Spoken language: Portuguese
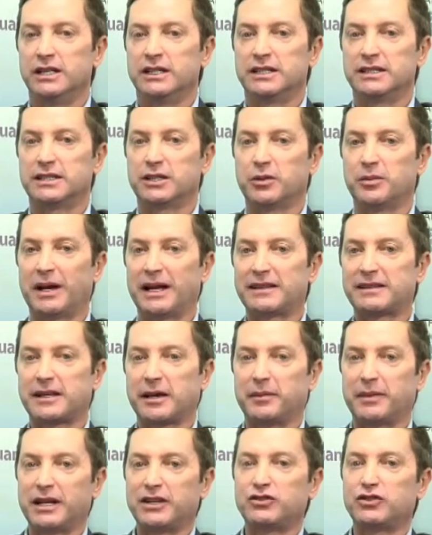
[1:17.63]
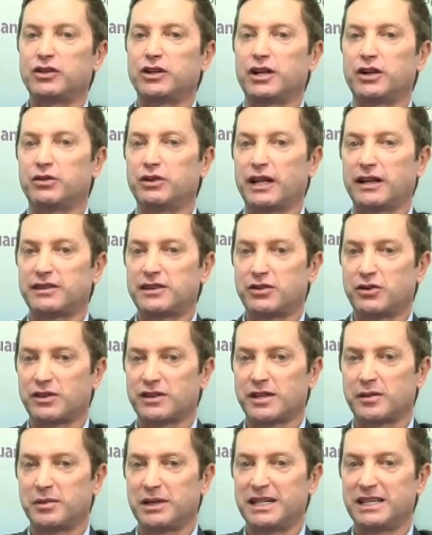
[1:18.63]
Então, basicamente, eu nasci com essa
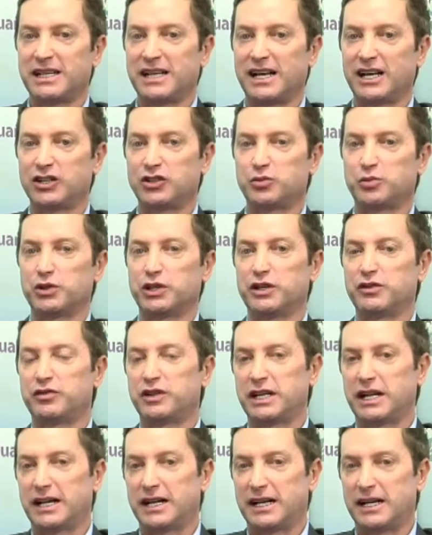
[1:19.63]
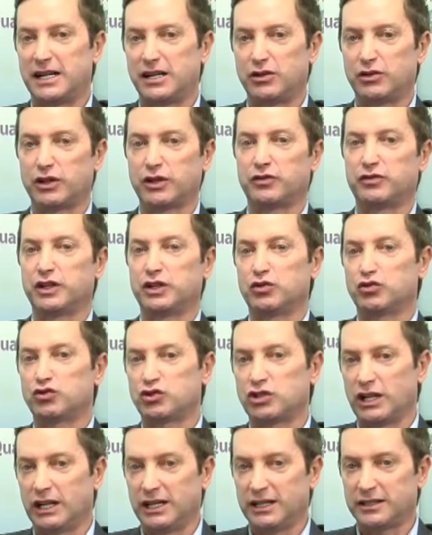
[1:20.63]
habilidade de poder ver a aura, ver os
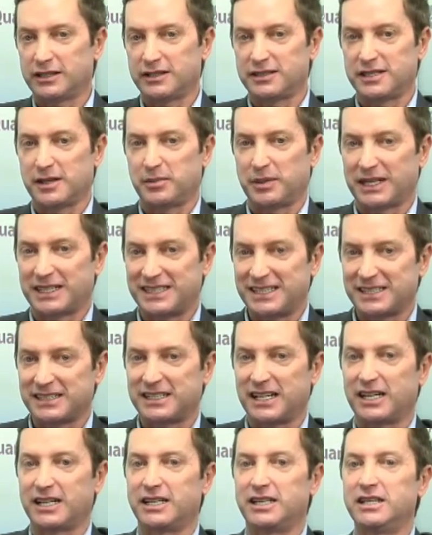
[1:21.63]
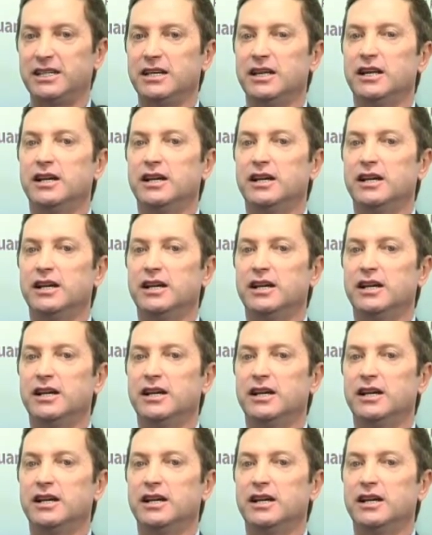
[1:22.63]
chakras, e a partir daí